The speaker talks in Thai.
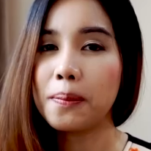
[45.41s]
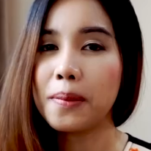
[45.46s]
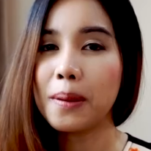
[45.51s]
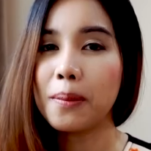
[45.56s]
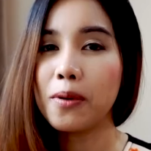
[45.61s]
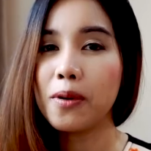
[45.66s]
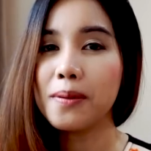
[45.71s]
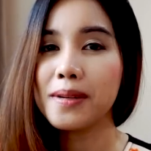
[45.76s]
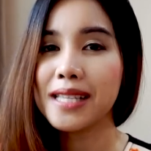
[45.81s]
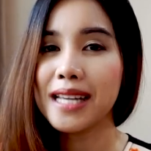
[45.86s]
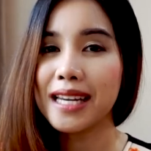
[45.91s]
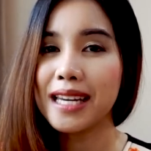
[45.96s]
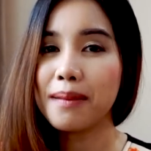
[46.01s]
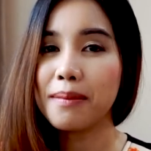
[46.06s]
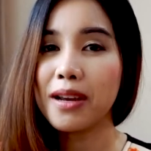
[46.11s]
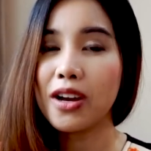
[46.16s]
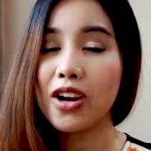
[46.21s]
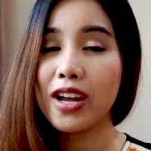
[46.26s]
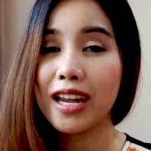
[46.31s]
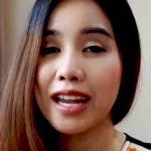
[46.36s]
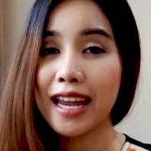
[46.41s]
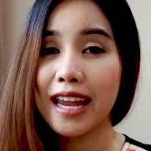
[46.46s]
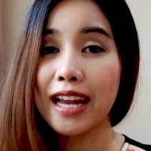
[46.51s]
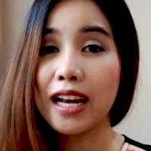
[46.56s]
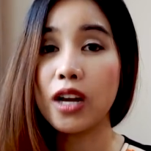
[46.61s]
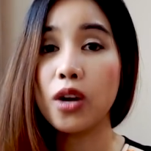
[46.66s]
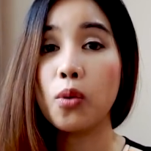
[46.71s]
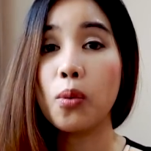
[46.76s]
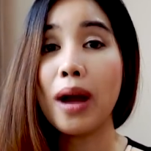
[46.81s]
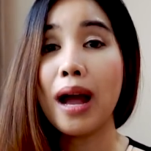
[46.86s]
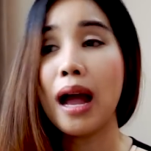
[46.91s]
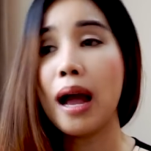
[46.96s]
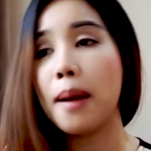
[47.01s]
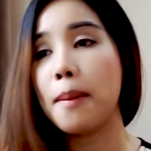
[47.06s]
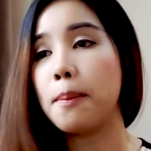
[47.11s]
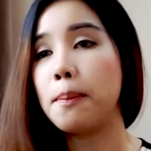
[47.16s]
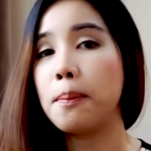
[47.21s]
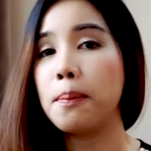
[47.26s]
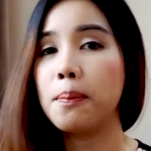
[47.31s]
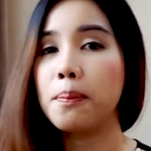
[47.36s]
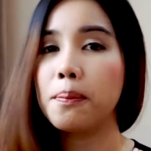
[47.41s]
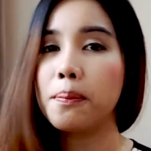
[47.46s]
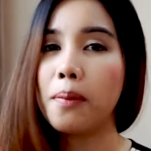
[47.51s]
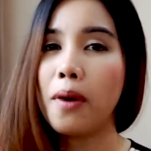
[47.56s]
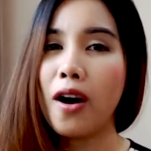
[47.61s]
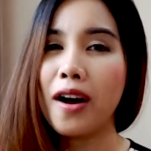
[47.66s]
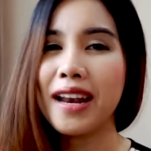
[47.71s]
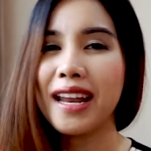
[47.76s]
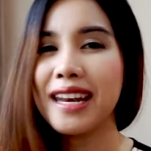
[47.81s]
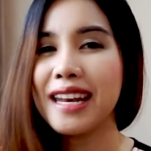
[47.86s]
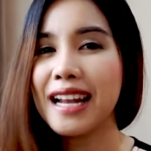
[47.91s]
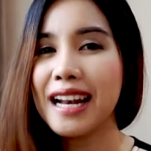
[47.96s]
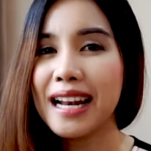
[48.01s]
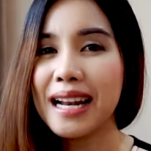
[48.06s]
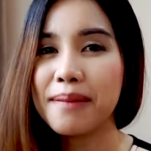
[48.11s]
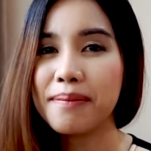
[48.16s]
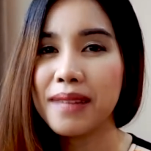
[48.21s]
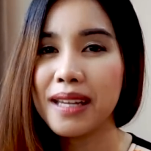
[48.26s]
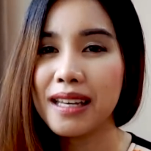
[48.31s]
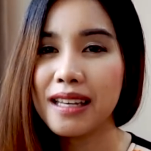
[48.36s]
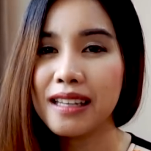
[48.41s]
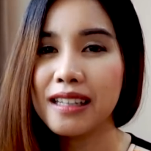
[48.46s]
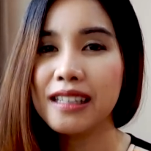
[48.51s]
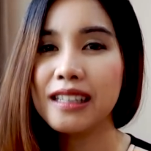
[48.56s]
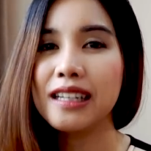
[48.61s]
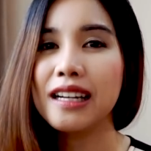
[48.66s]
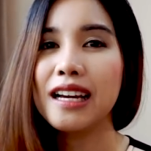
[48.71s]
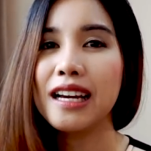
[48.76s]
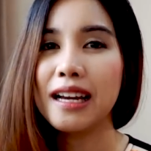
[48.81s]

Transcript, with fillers: ยังพูดภาษาอังกฤษไม่ค่อยเก่งหรือว่าพอได้ในระดับนิดนึง